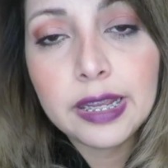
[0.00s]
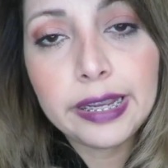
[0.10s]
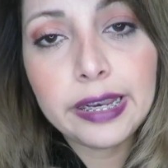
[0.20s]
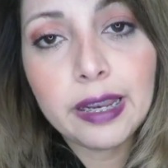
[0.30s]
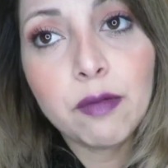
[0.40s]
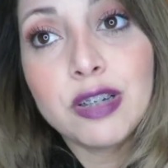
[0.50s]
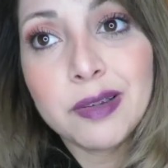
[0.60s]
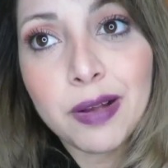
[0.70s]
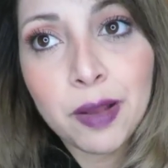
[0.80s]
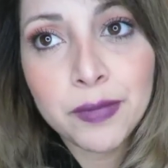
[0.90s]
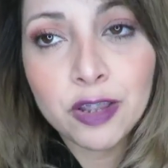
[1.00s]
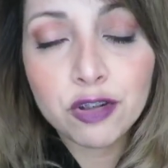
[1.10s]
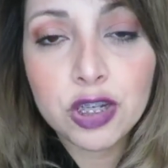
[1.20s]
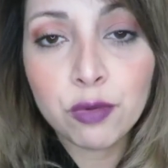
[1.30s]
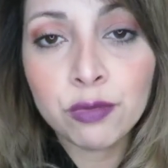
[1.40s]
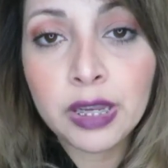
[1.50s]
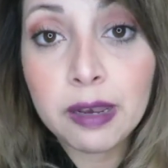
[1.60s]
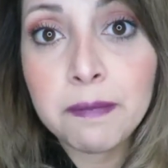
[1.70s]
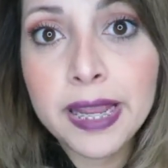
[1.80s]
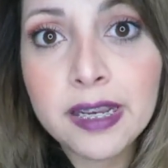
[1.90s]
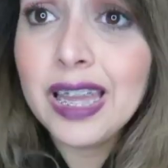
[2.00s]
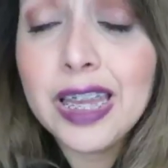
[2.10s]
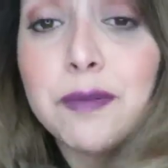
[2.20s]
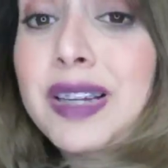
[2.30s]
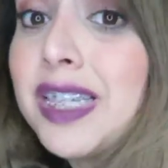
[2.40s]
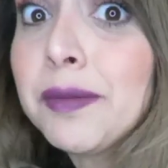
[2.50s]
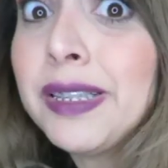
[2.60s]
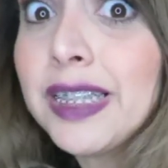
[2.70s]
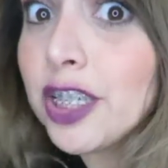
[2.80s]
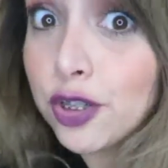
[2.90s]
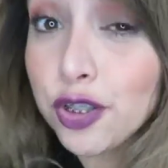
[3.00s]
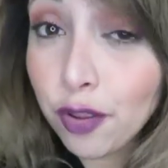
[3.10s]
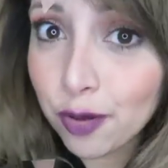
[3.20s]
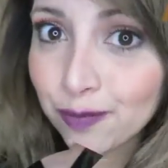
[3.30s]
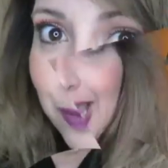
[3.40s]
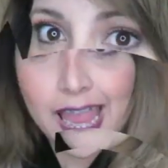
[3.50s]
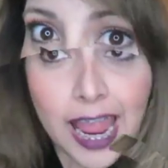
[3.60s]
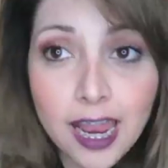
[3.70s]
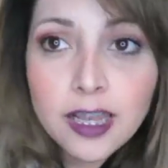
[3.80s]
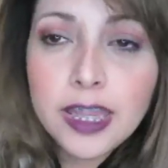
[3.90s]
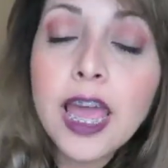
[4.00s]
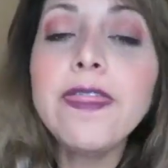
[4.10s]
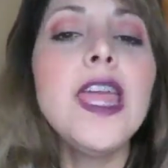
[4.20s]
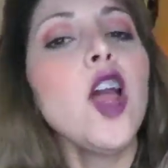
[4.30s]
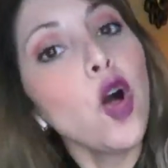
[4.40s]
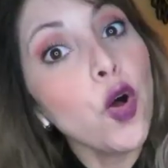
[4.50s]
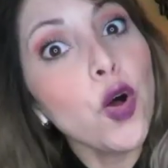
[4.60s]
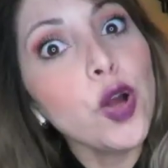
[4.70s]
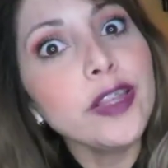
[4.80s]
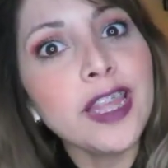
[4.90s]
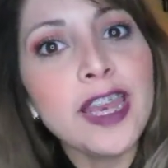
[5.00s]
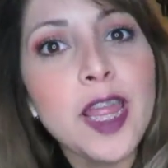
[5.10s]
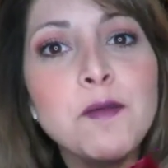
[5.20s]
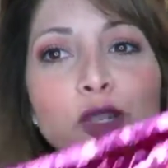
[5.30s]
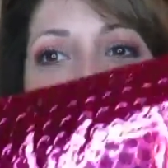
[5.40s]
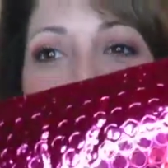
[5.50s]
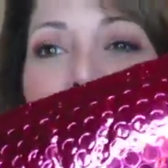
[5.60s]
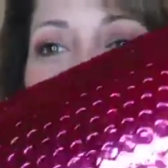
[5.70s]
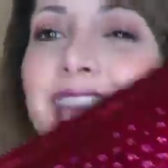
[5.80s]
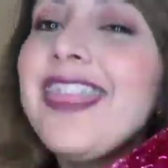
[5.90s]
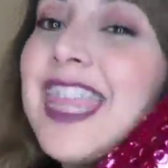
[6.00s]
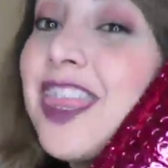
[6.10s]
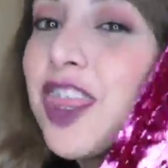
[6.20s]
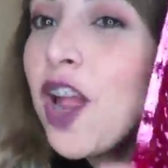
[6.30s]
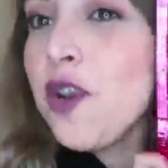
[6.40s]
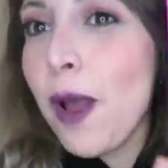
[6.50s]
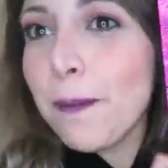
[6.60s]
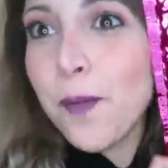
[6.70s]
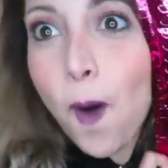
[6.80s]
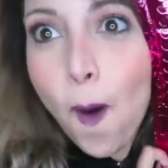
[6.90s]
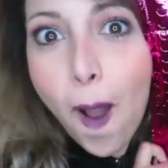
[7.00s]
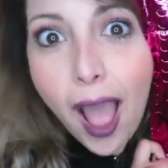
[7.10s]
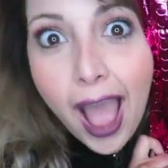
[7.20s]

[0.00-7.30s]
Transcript: la bolsa va cambiando según el mes. Y básicamente eso es todo. El día de hoy tenemos paquetito nuevo.